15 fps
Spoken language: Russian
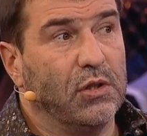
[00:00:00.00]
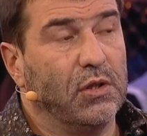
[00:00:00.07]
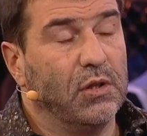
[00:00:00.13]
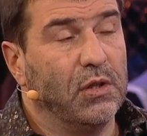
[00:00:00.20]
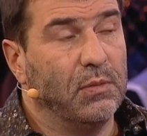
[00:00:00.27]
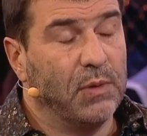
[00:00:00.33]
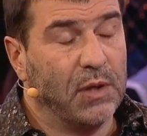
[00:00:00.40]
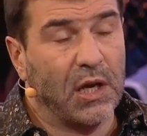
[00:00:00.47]

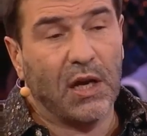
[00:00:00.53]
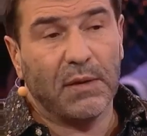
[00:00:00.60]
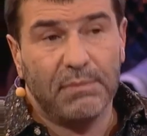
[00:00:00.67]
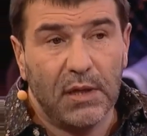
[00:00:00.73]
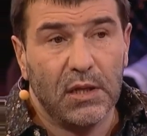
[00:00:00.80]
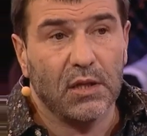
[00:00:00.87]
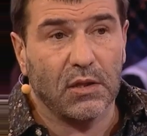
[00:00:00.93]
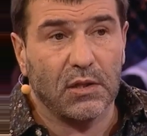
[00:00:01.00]
на меня
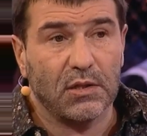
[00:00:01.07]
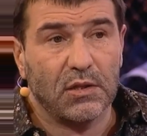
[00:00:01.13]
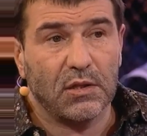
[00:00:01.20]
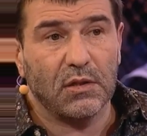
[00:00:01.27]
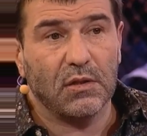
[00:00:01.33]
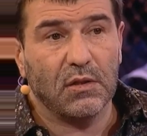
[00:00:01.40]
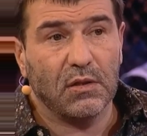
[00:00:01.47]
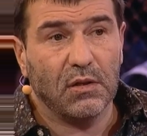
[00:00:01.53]
обиделась.
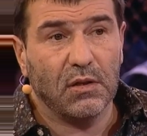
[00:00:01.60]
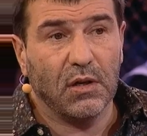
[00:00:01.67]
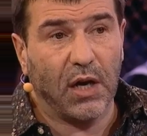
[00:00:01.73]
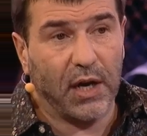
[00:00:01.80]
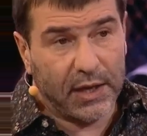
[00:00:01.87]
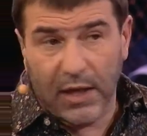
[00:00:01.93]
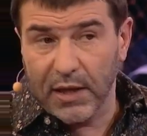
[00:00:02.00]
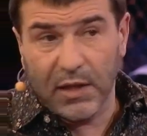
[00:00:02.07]

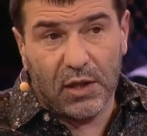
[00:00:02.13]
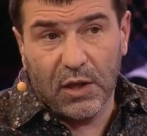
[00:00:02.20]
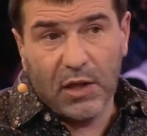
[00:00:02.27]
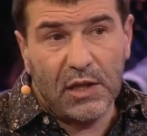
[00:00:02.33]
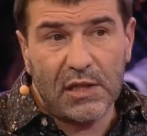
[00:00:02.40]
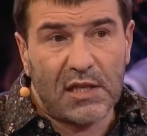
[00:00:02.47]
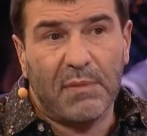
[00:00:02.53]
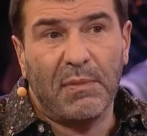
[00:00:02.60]
А я не,
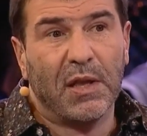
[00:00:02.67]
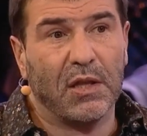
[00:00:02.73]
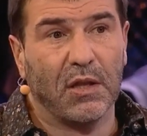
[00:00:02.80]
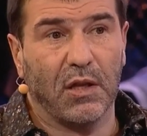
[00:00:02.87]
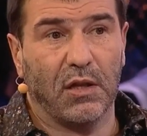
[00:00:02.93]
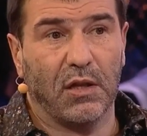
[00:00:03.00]
не заметил